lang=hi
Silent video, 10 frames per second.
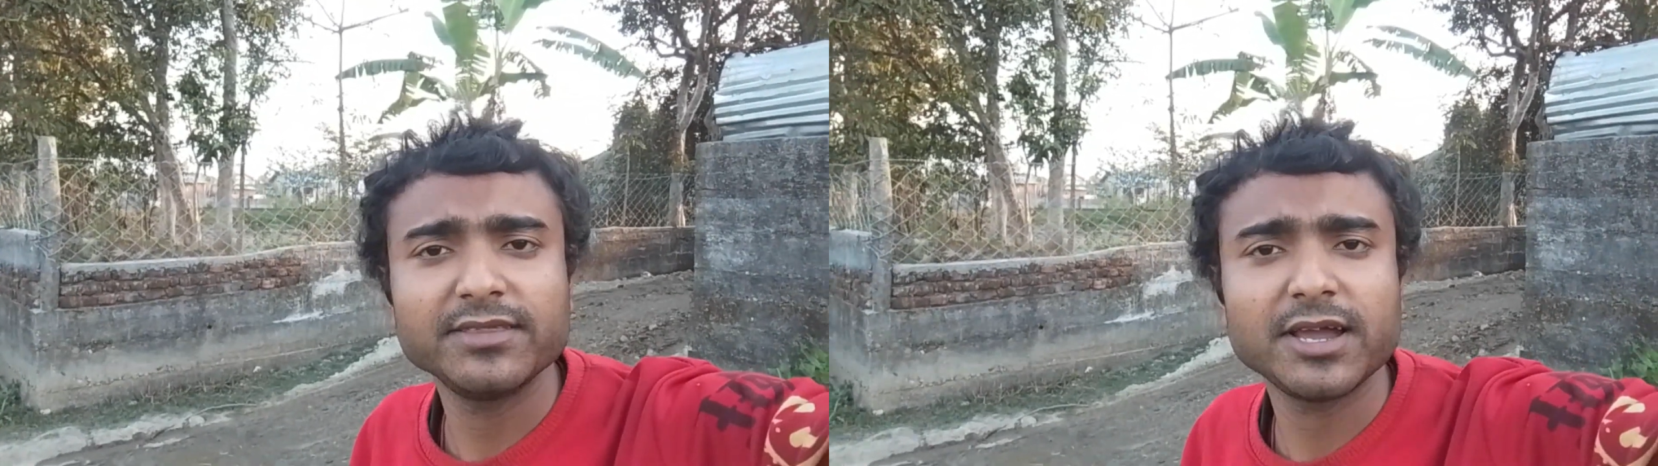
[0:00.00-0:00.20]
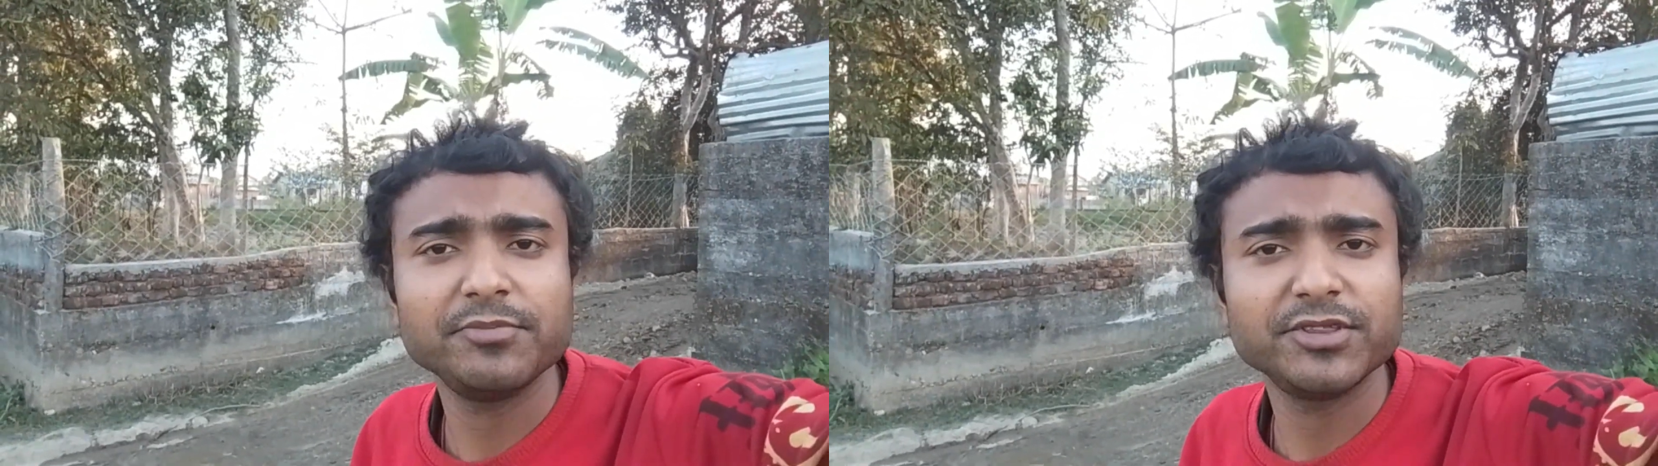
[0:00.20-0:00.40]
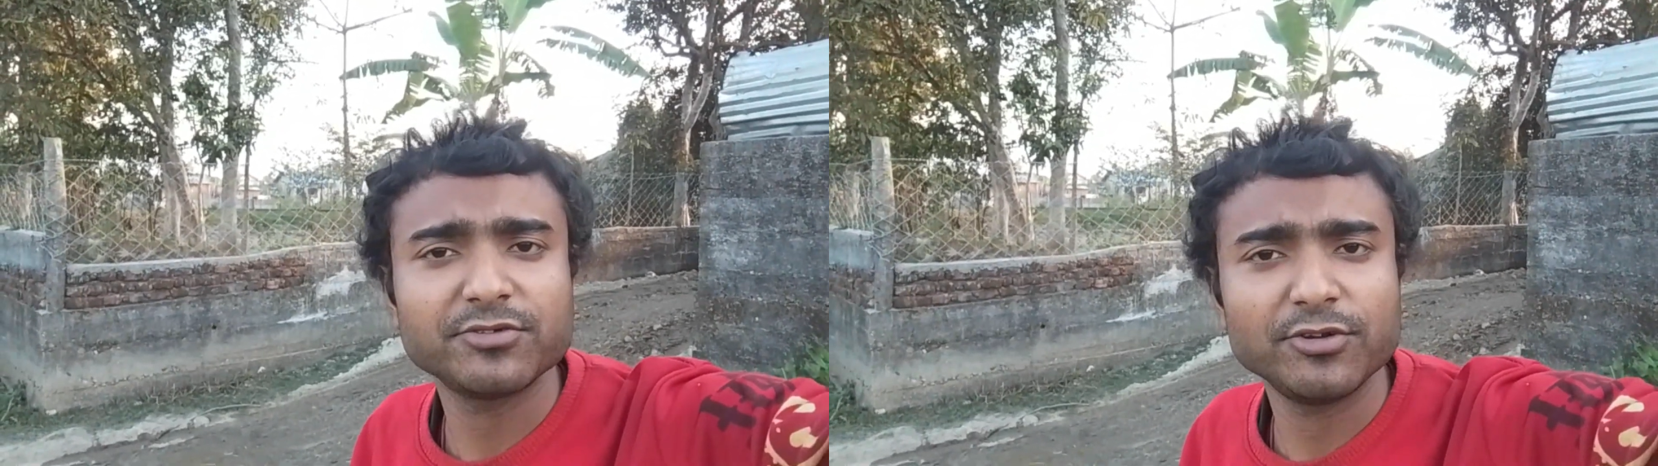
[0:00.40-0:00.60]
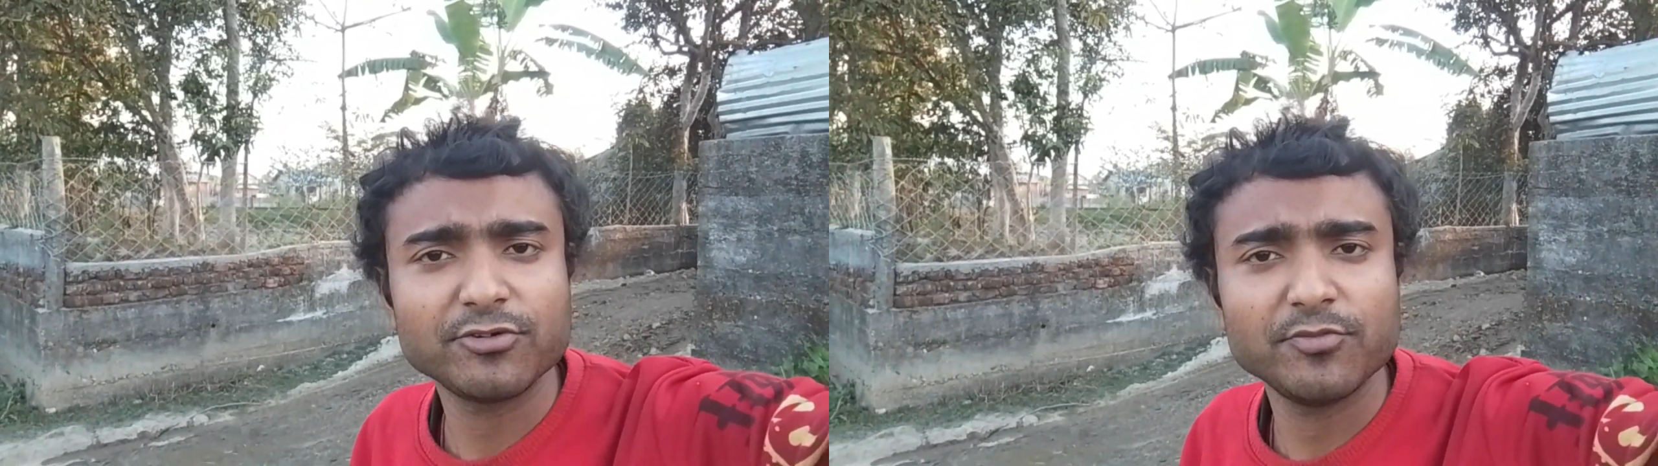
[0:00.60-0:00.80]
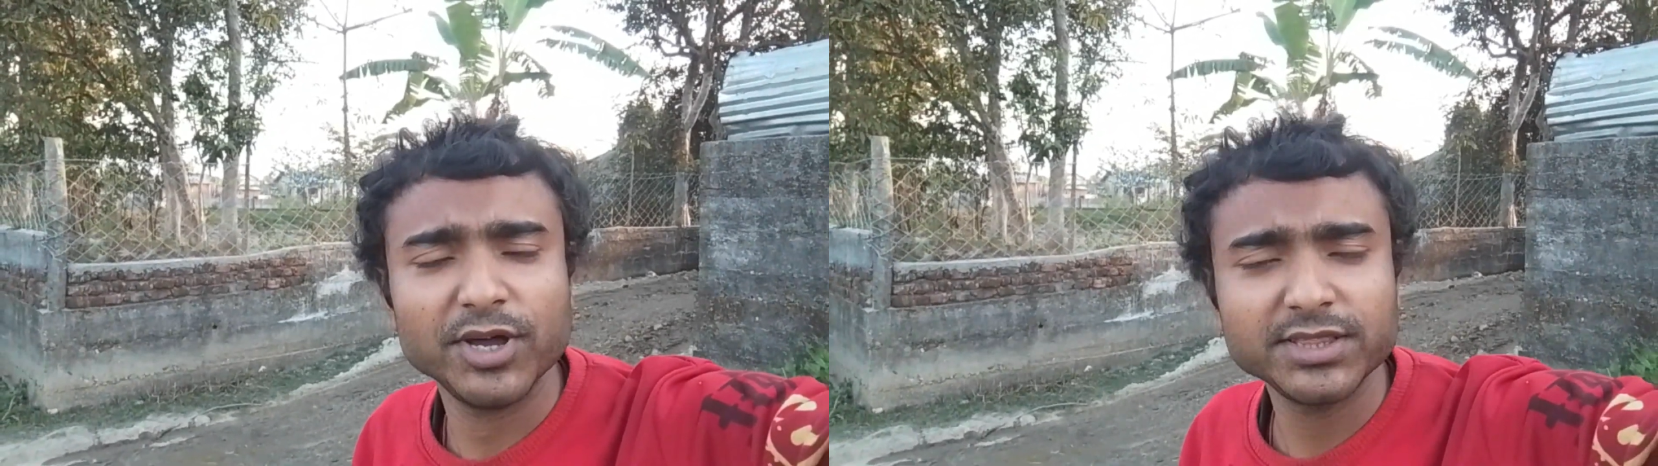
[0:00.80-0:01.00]
कैसे आप इस
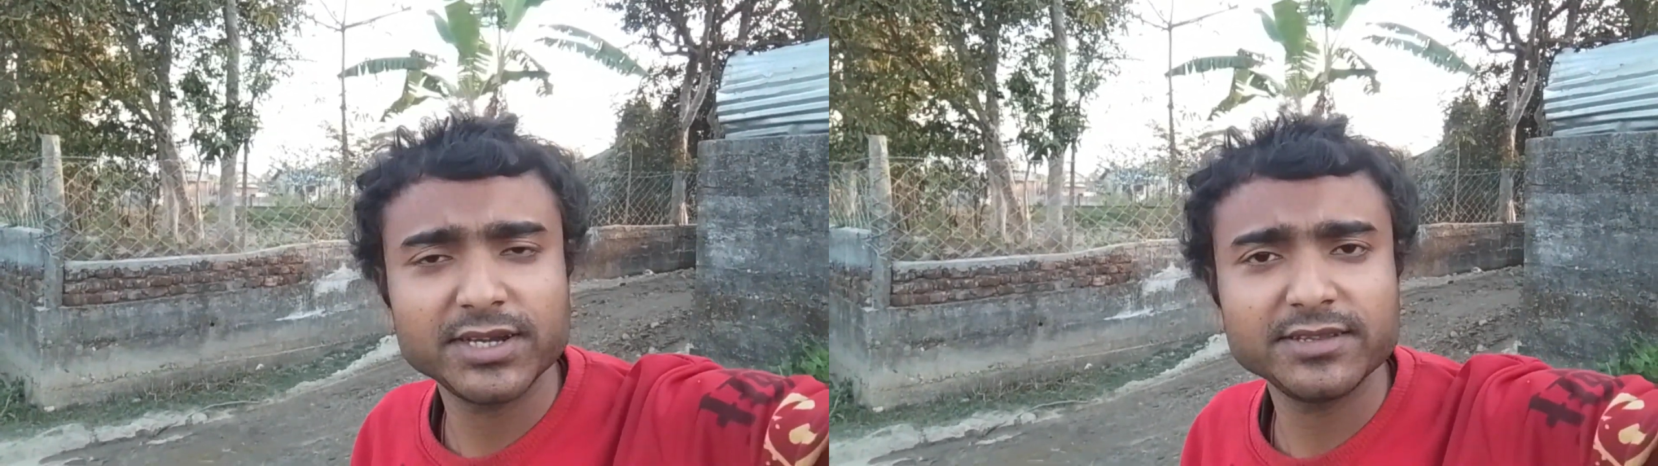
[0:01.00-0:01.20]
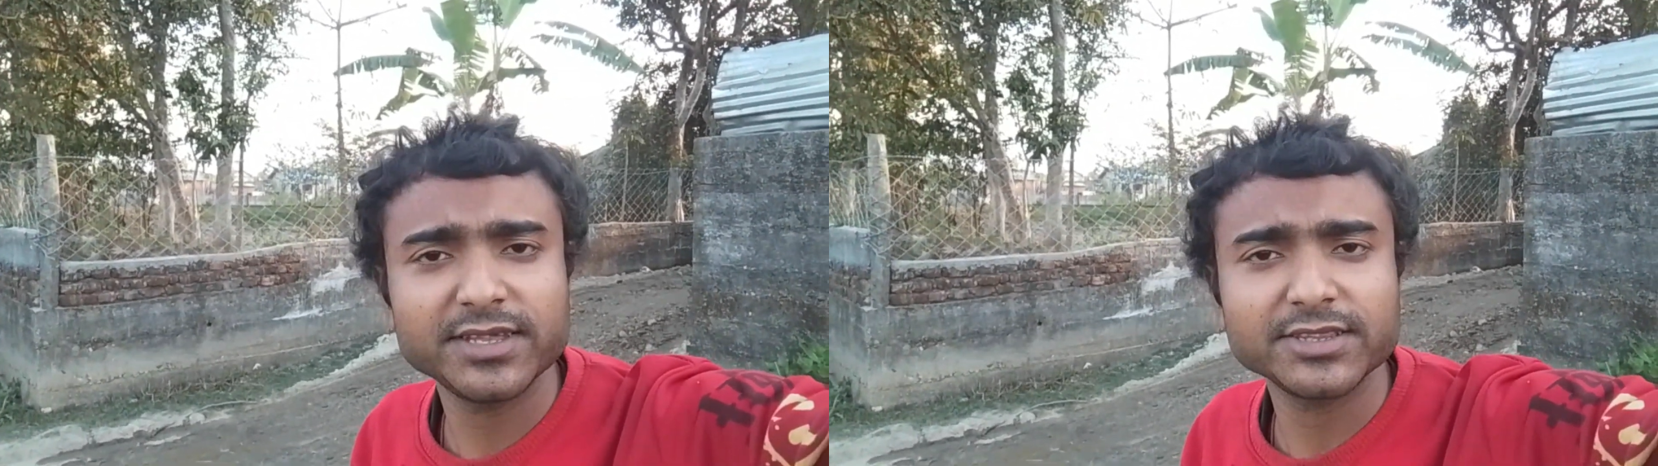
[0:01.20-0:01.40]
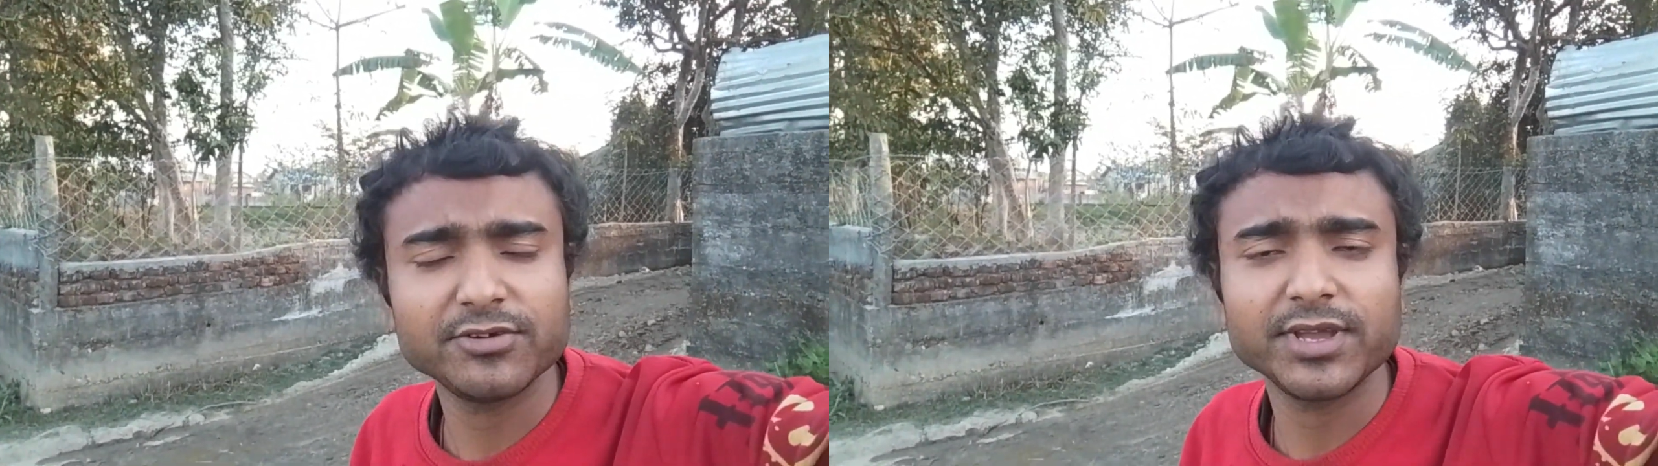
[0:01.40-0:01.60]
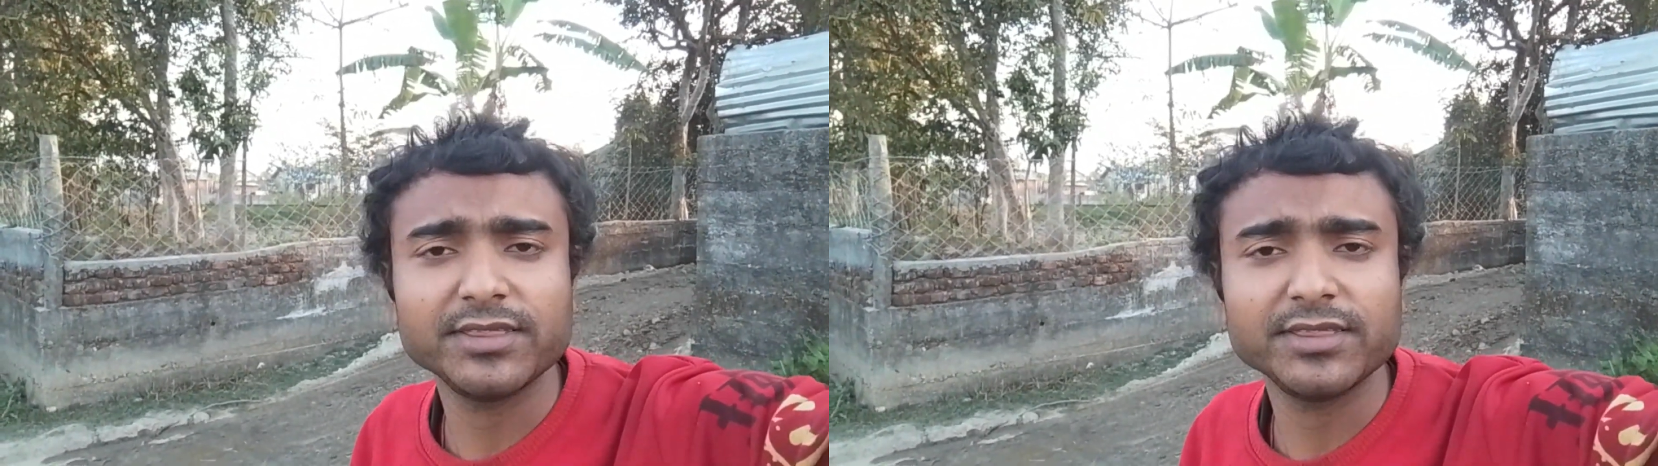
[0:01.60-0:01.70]
कॉल को बंद कर सकते हो